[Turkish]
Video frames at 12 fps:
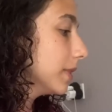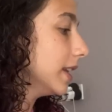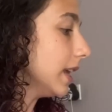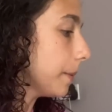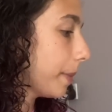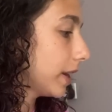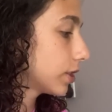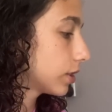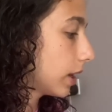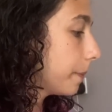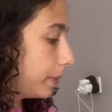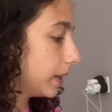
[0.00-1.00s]
ilk
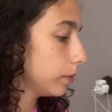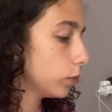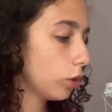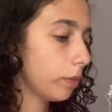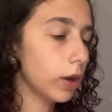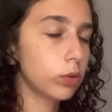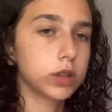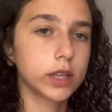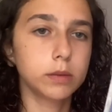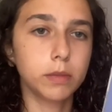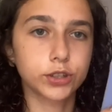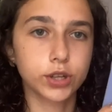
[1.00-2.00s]
başta benim normal
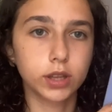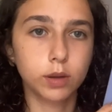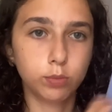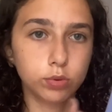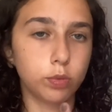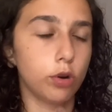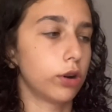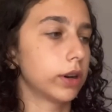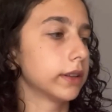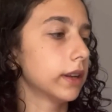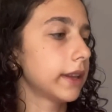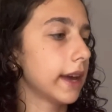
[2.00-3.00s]
kullandığım ajanda bu bu
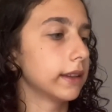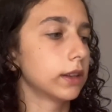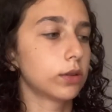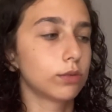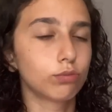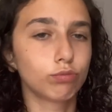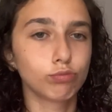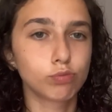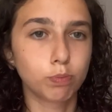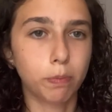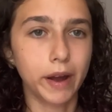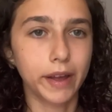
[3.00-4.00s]
arada. Yani
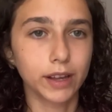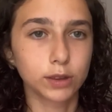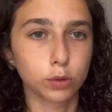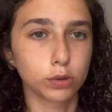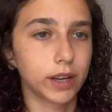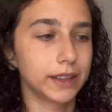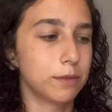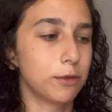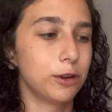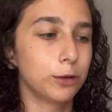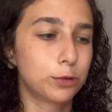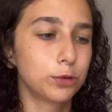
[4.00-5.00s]
bayağı dolu hani
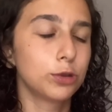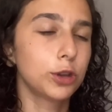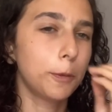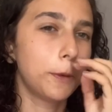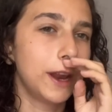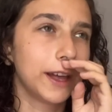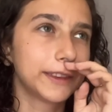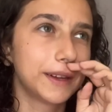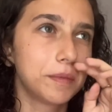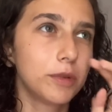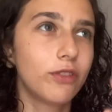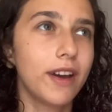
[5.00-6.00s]
böyle günlük
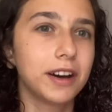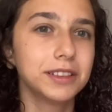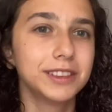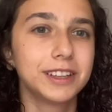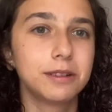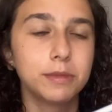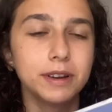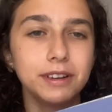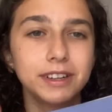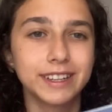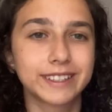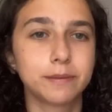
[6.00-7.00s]
planlarımı ve anılarımı,
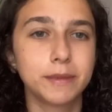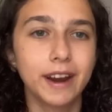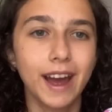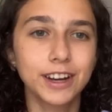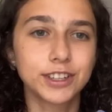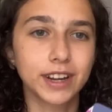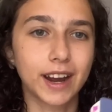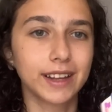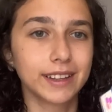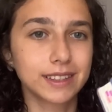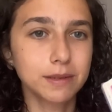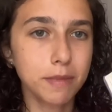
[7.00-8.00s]
resimleri her şeyi
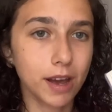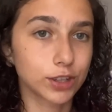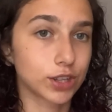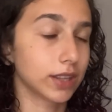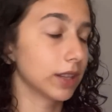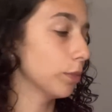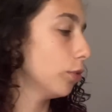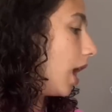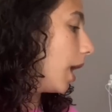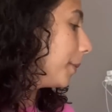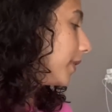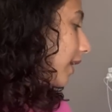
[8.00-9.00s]
kaydettiğim bir ajanda bu. Ama